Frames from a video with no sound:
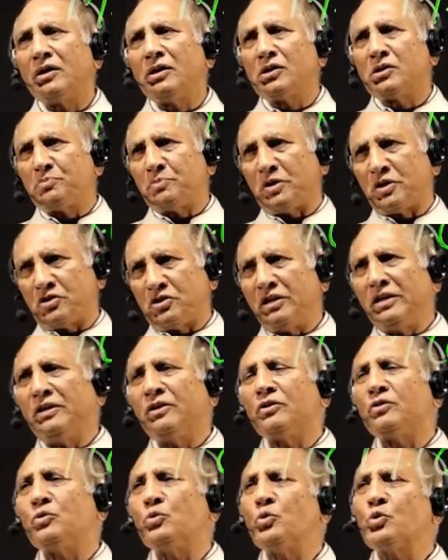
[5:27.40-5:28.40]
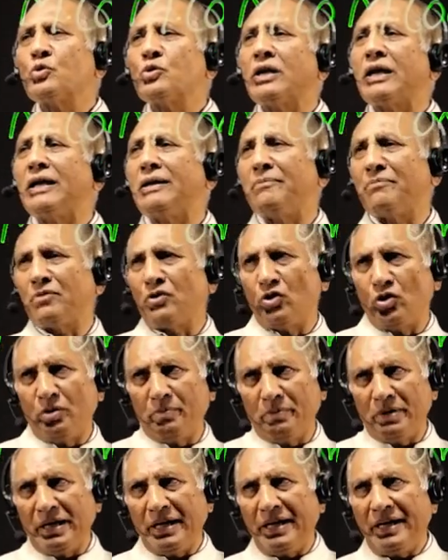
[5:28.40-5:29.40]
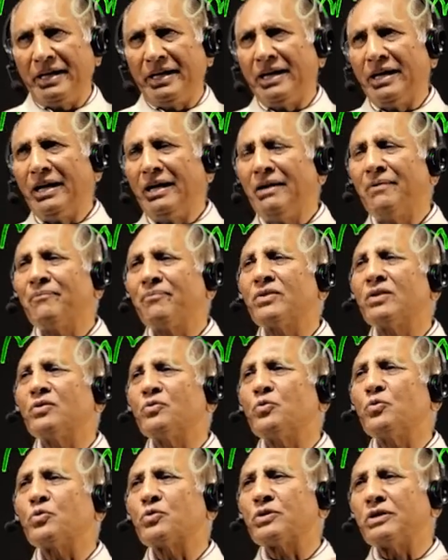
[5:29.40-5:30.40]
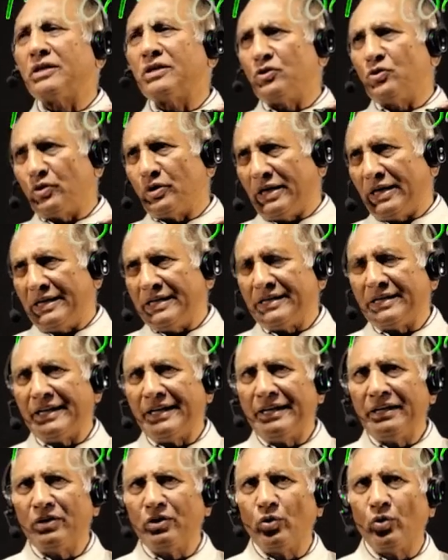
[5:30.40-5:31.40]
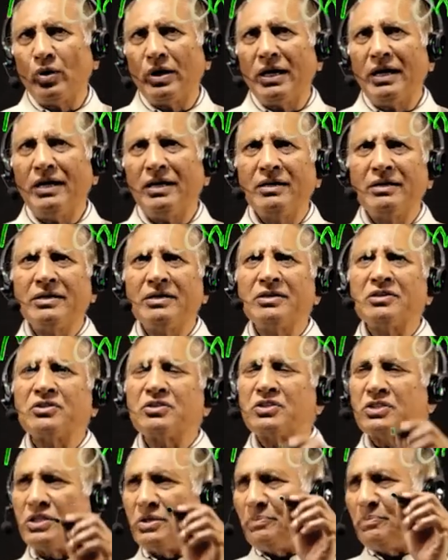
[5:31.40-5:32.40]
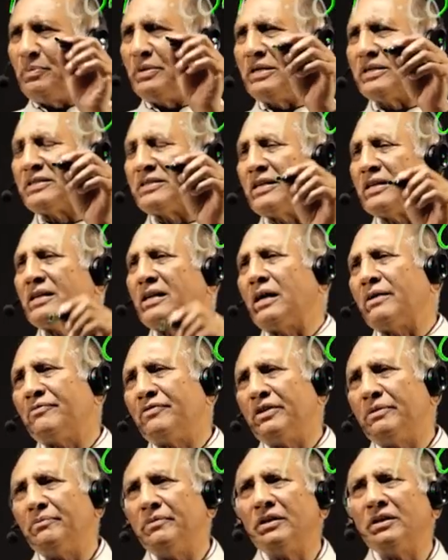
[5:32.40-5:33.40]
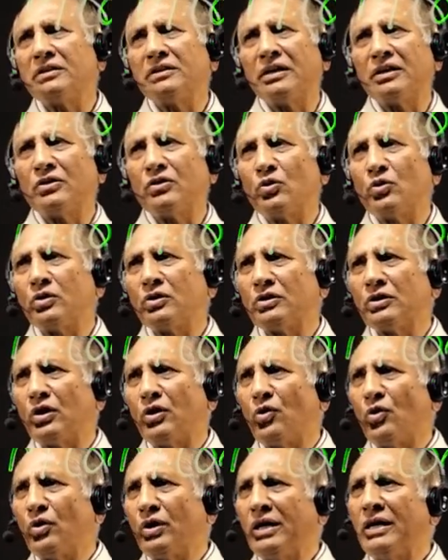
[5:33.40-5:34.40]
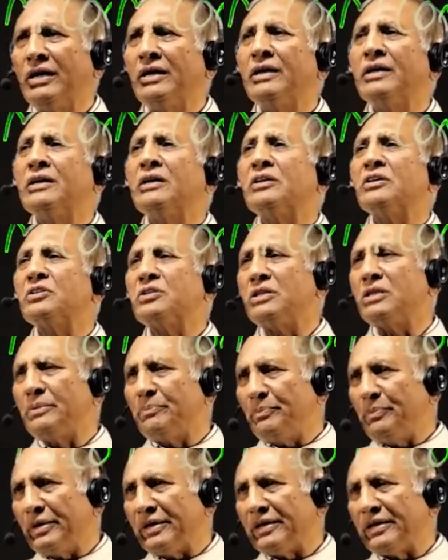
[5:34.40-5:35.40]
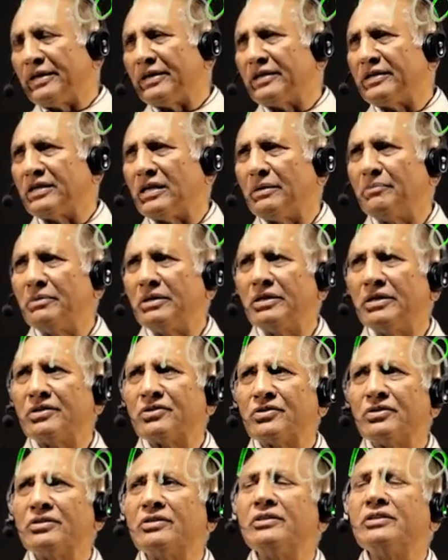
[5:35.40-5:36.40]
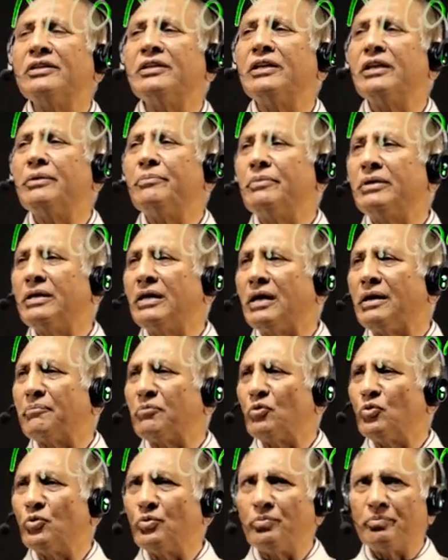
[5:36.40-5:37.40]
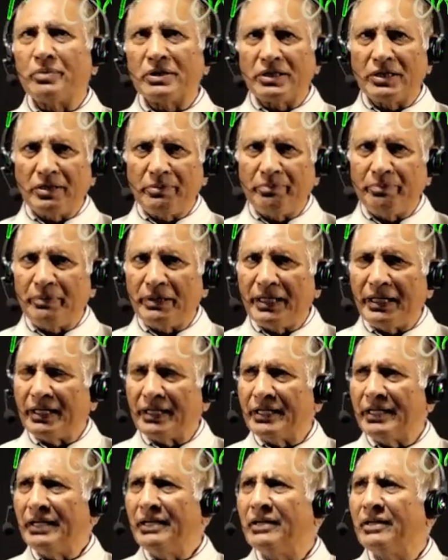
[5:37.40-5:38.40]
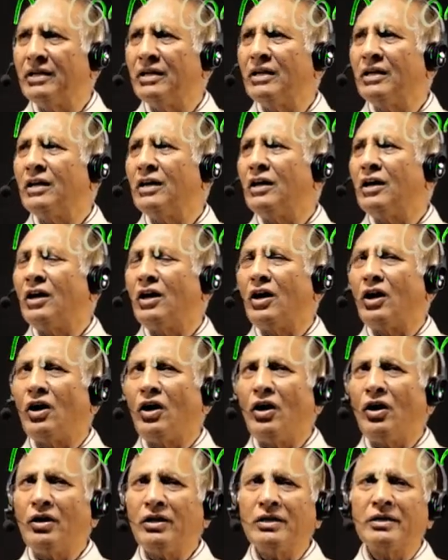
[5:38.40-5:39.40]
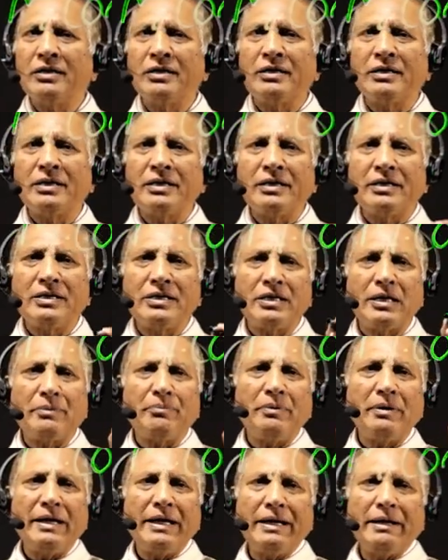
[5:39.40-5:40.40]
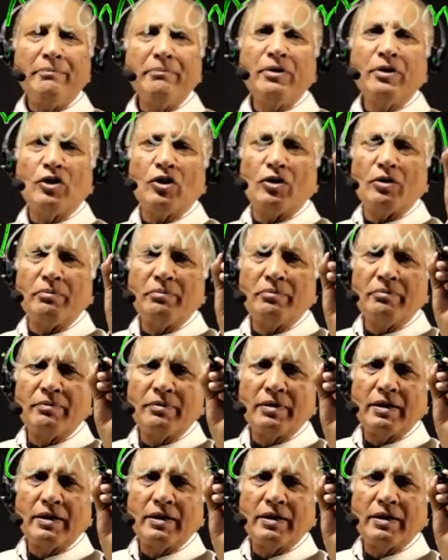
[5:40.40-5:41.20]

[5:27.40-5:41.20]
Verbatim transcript: स्पेशली कि दूसरा एम कॉम नहीं है उसका जो कंटेंट होगा सीपीए से काफ़ी मिलता जुलता होगा सीपीए के एग्जामिनेशन देने में आपको मदद मिलेगी और जब एम कॉम